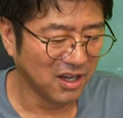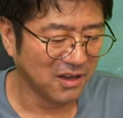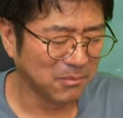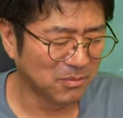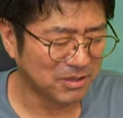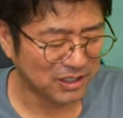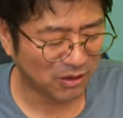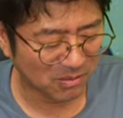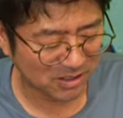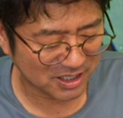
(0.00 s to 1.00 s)
もう右の
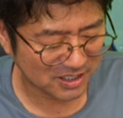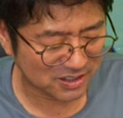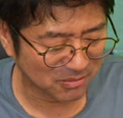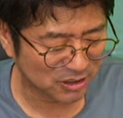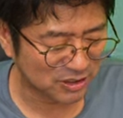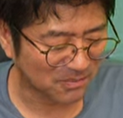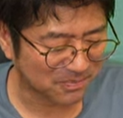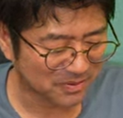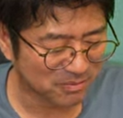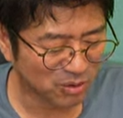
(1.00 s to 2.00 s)
方までですよ、もちろ
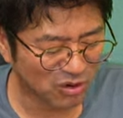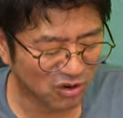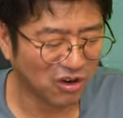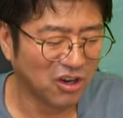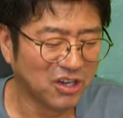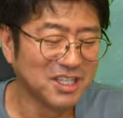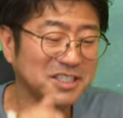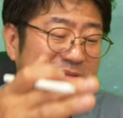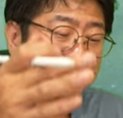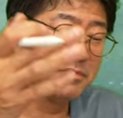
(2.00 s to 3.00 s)
ん。も
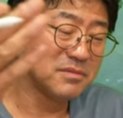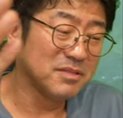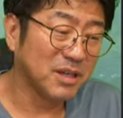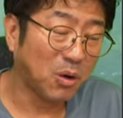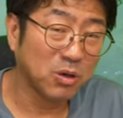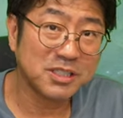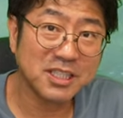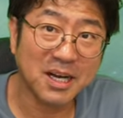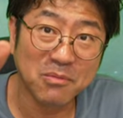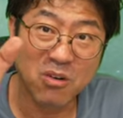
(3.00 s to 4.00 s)
う、星
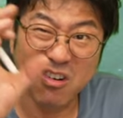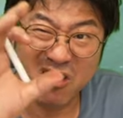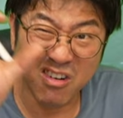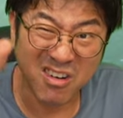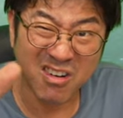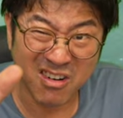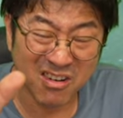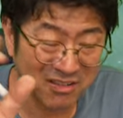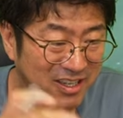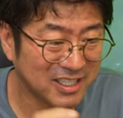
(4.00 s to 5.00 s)
がも
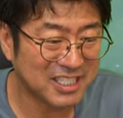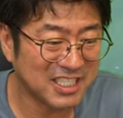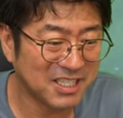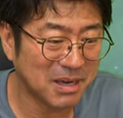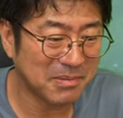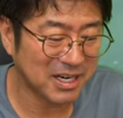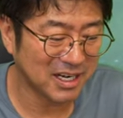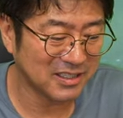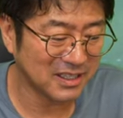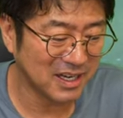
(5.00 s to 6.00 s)
う、ね、散りばめられ
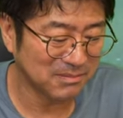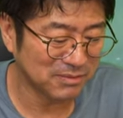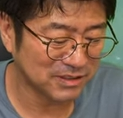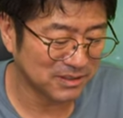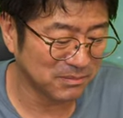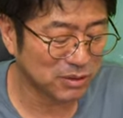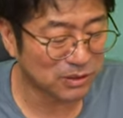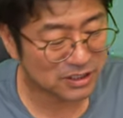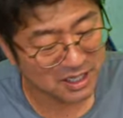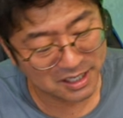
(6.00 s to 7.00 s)
て乱舞する。もうど
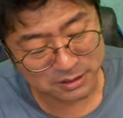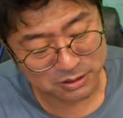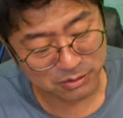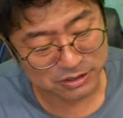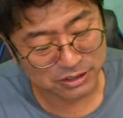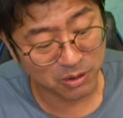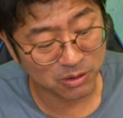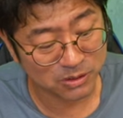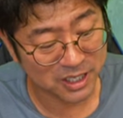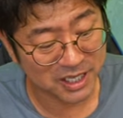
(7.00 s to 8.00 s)
ちらかというとそっちの方
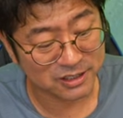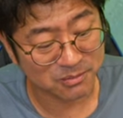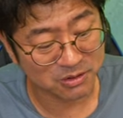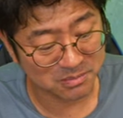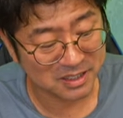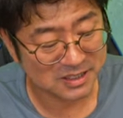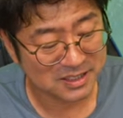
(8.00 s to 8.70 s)
の絵やと思います。